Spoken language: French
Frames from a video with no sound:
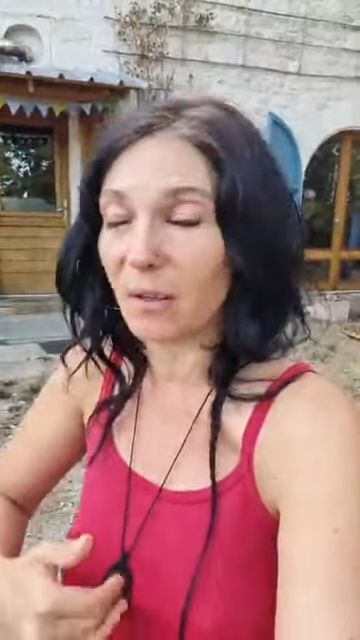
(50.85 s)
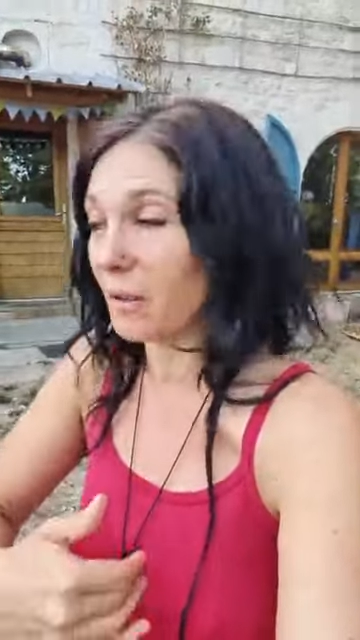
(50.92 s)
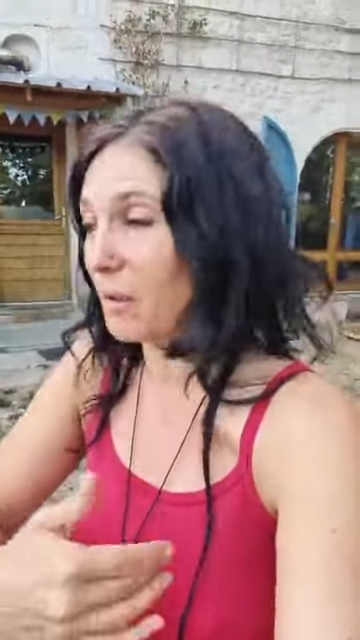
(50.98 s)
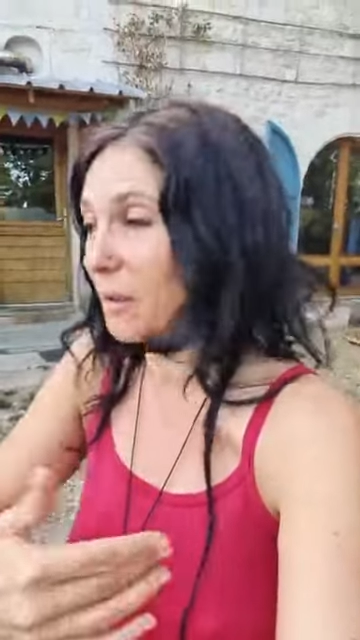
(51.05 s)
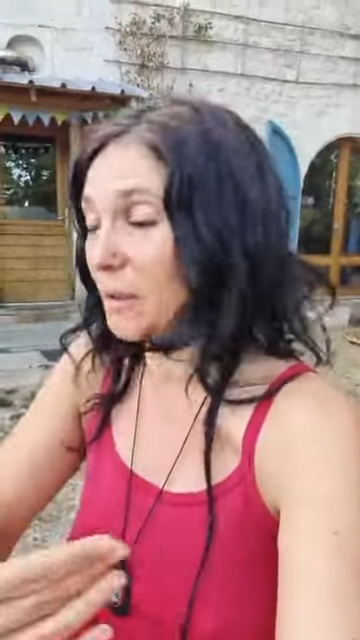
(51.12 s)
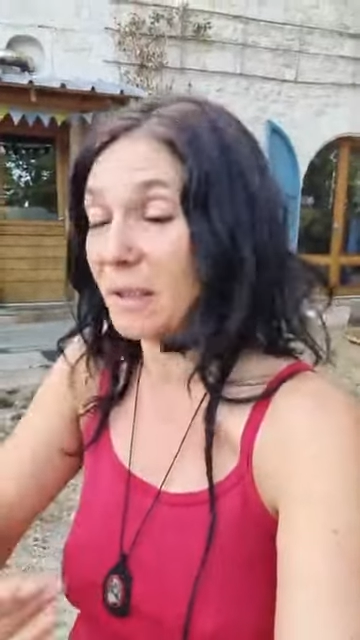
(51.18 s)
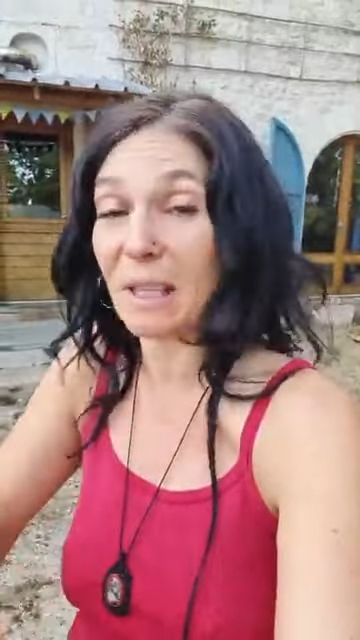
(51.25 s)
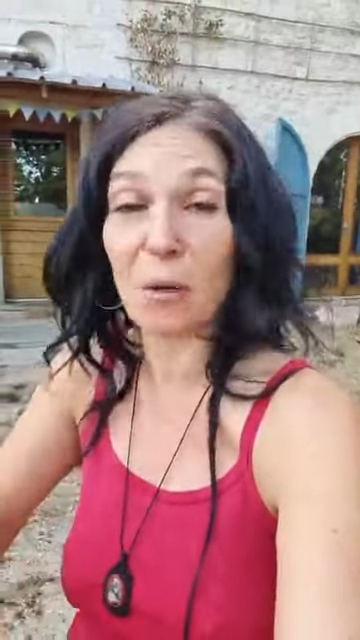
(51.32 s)

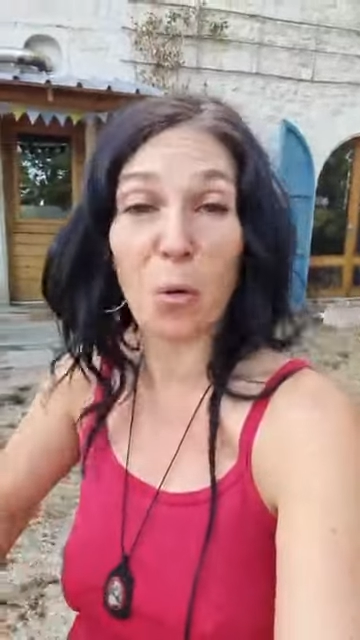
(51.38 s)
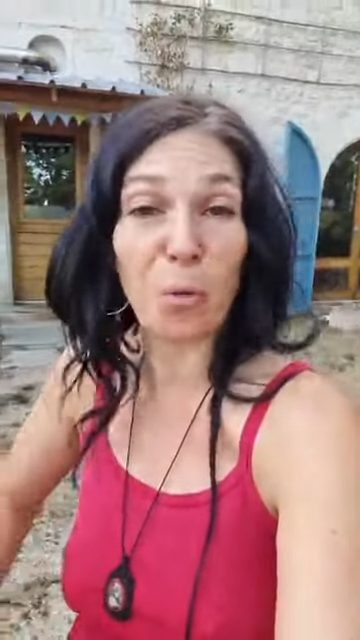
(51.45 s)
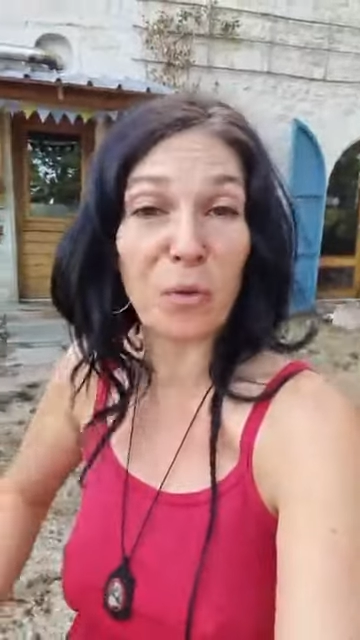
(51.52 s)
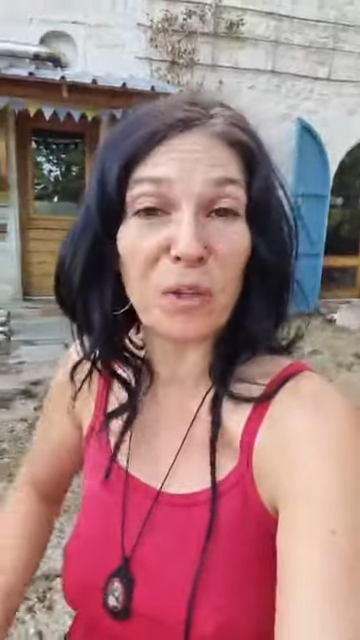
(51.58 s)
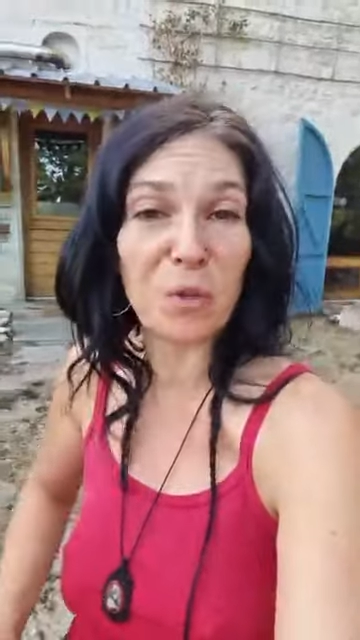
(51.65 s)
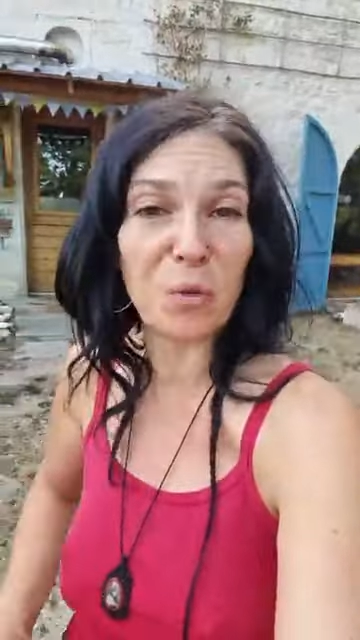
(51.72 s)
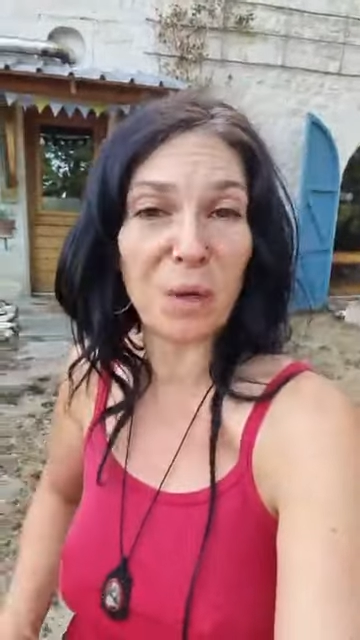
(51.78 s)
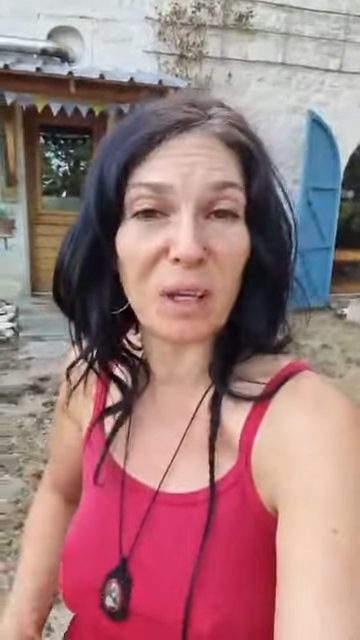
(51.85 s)
euh, des
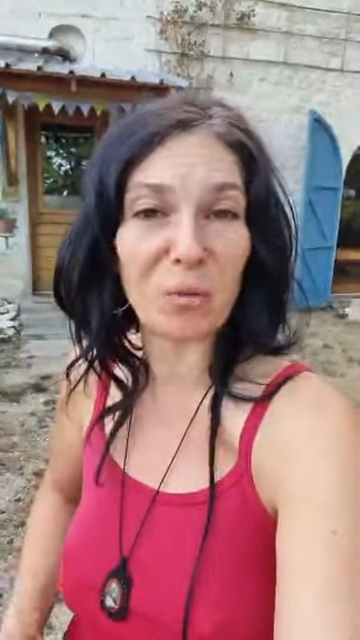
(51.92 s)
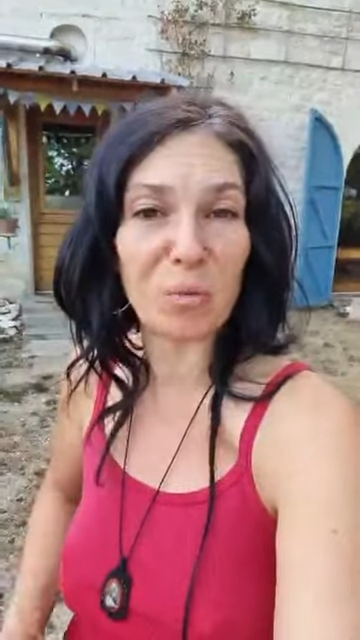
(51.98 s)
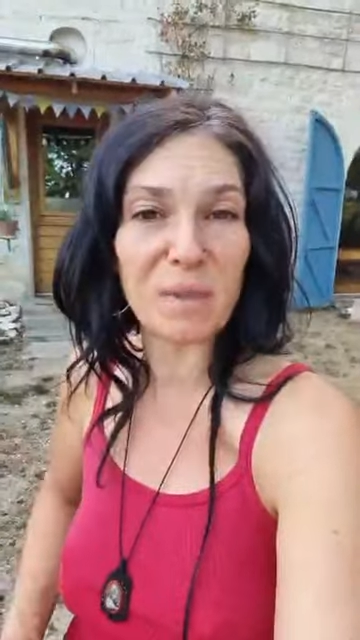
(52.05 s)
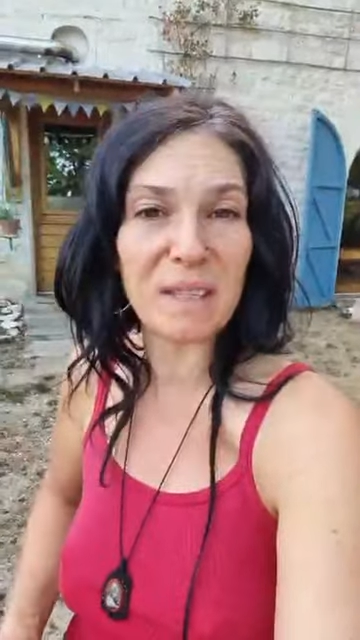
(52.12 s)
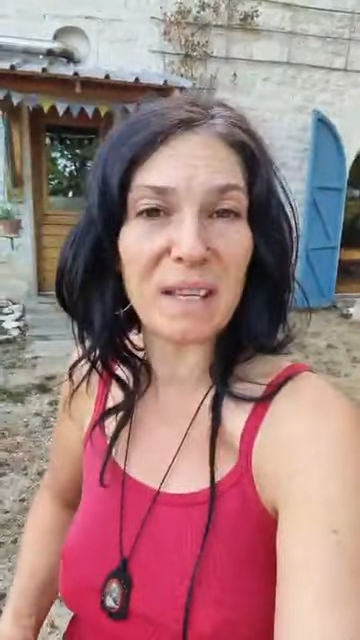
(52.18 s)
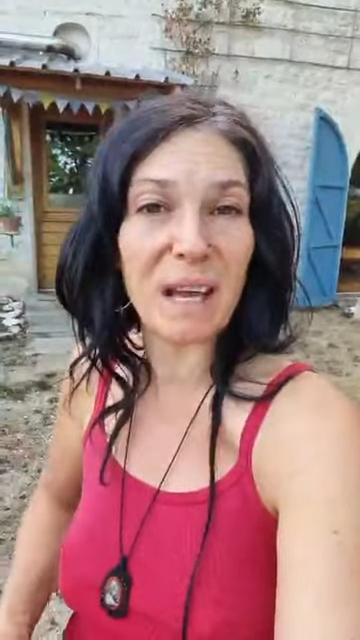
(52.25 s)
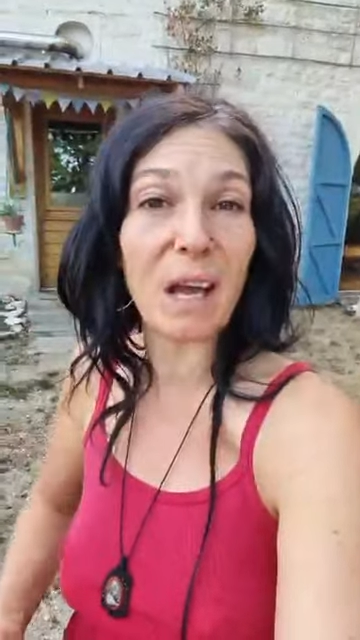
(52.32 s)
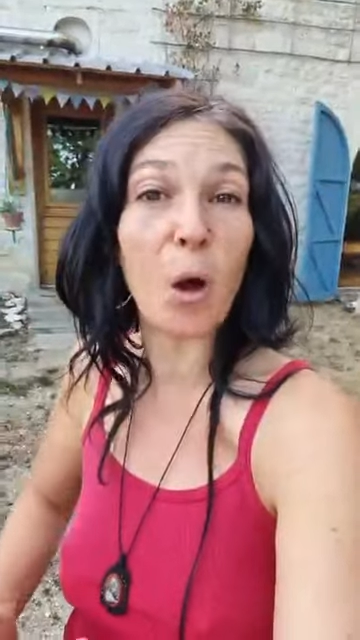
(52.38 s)
confitures et tout
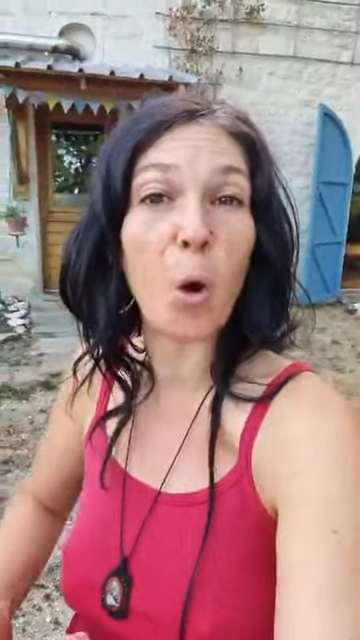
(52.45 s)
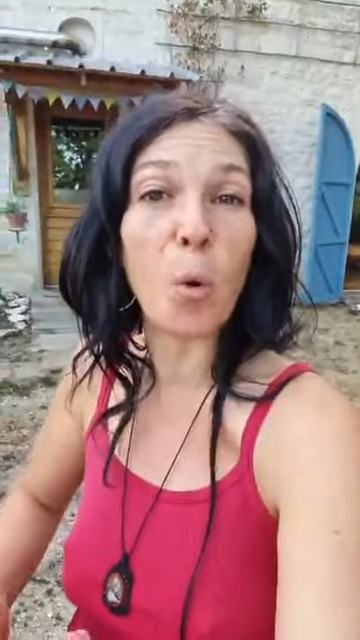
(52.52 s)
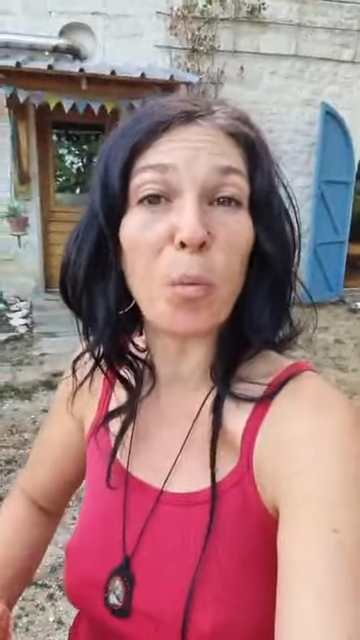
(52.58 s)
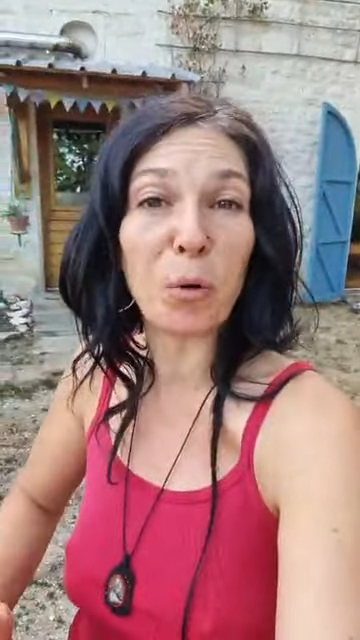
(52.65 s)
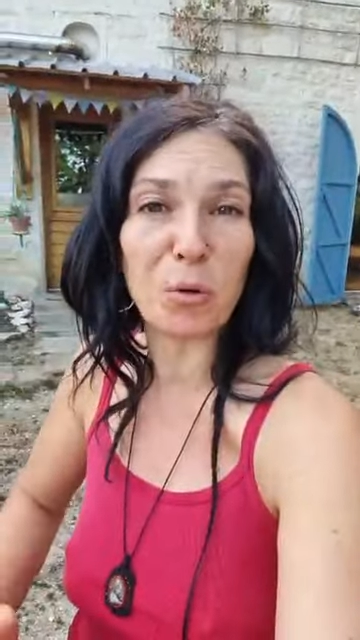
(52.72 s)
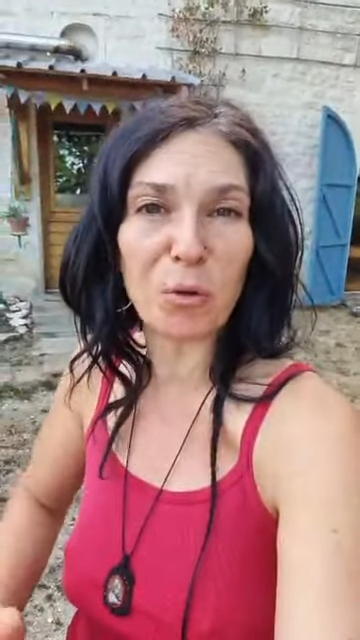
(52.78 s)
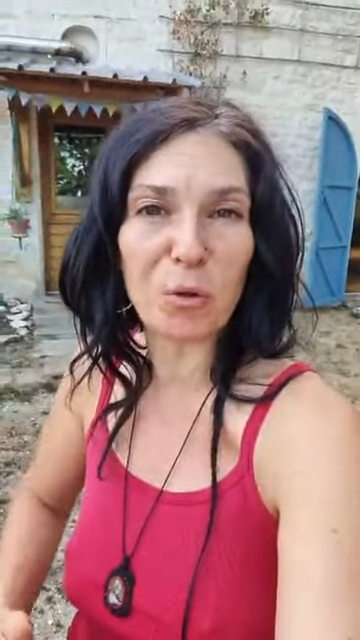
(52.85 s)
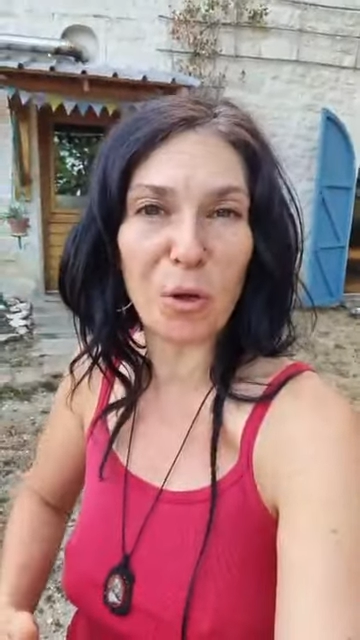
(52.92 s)
ça aux
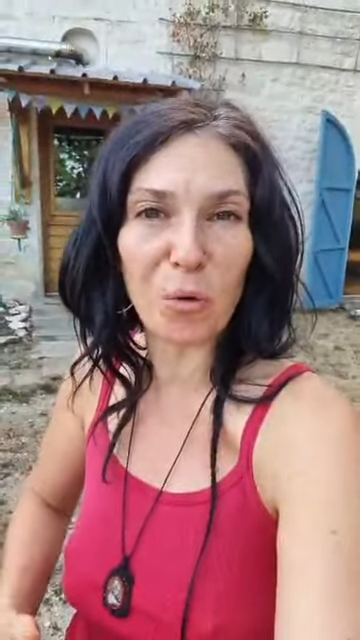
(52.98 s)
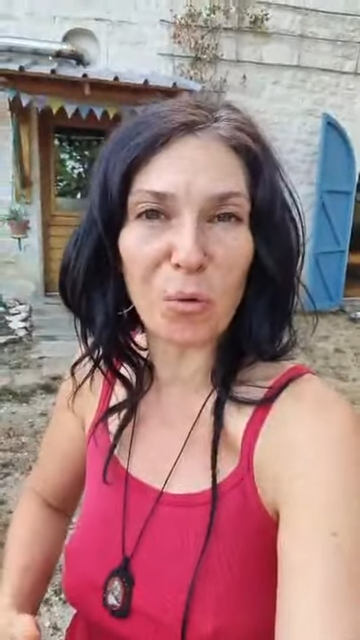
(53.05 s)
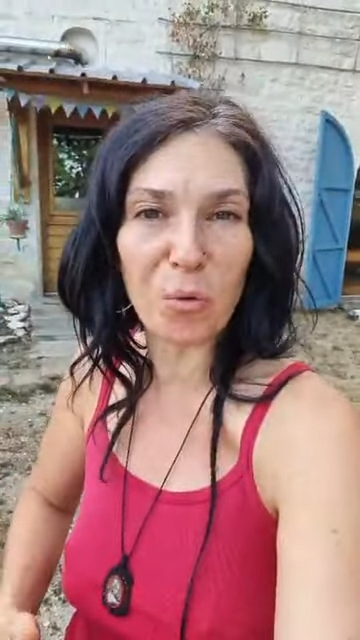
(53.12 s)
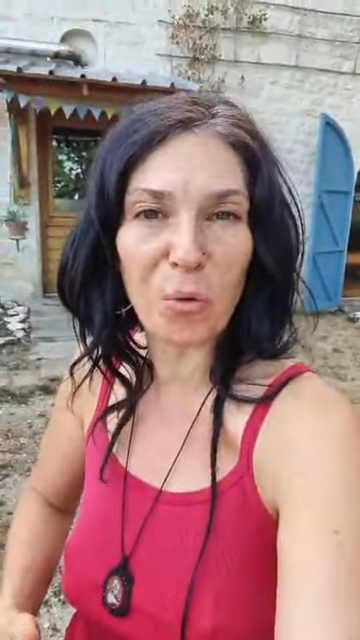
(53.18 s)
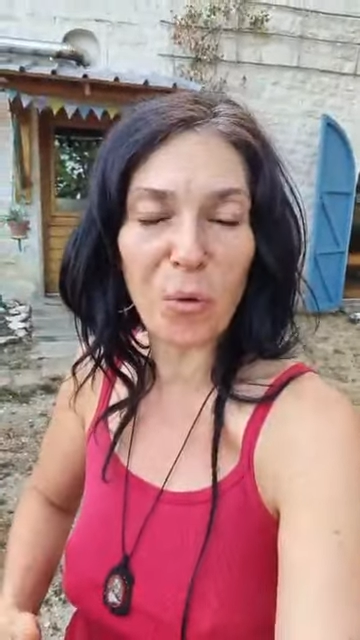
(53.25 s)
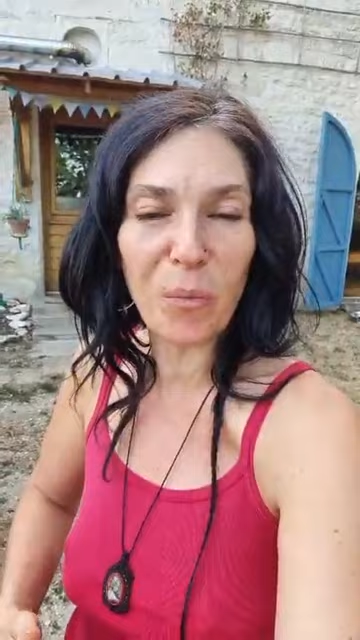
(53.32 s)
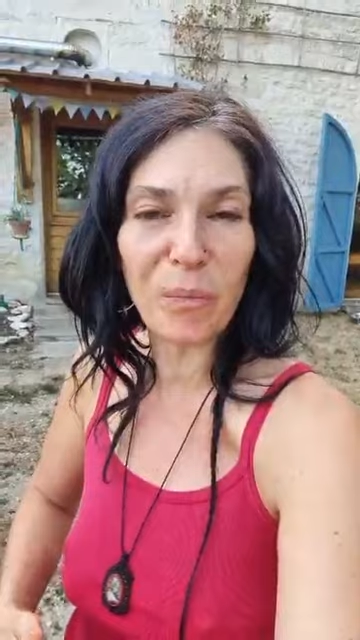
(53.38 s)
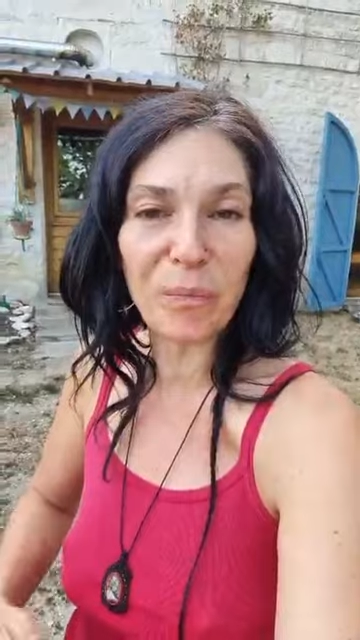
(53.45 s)
producteurs
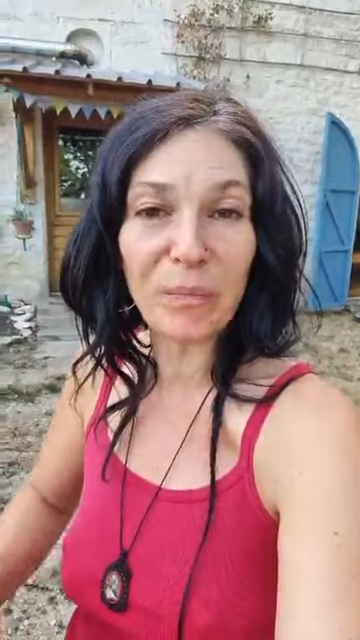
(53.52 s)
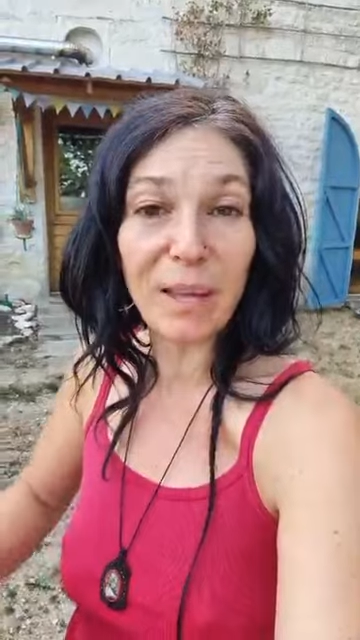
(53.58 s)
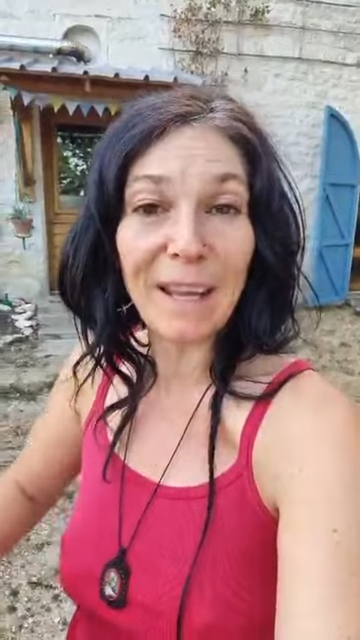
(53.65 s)
locaux,